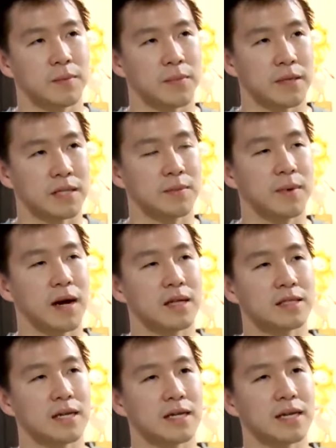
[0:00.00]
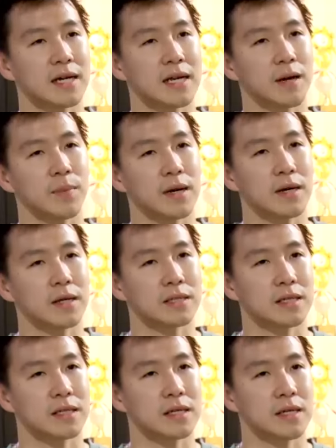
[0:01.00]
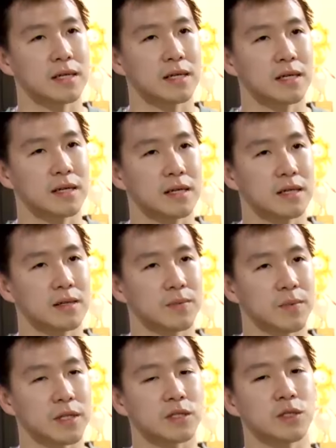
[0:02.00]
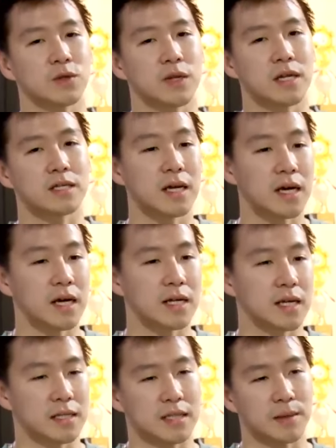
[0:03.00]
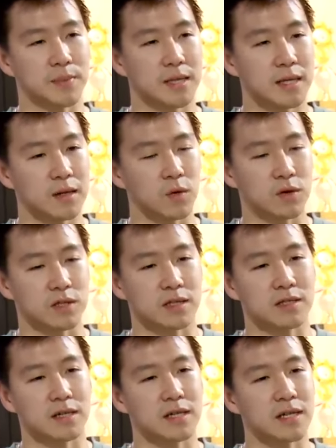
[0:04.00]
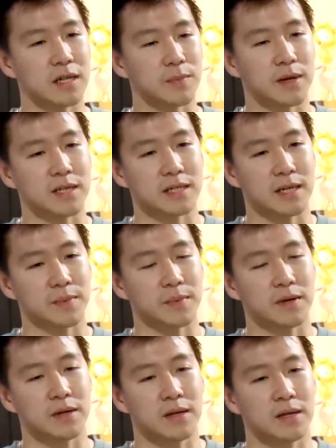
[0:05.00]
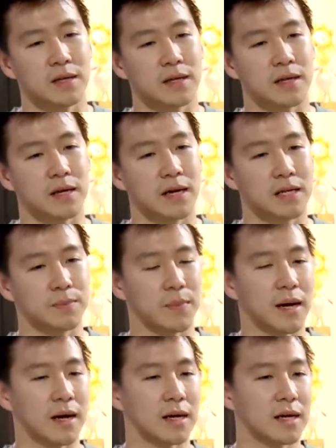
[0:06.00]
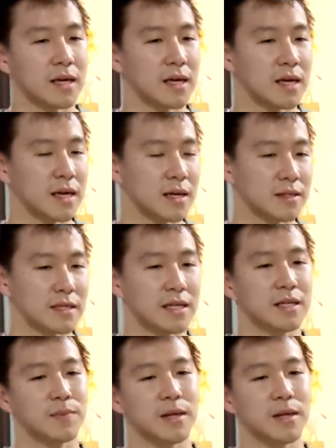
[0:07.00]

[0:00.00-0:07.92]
pertimbangan saya kenapa saya pensiun aja dan saya pikir kuota saya daripada saya nggak dipakai saya di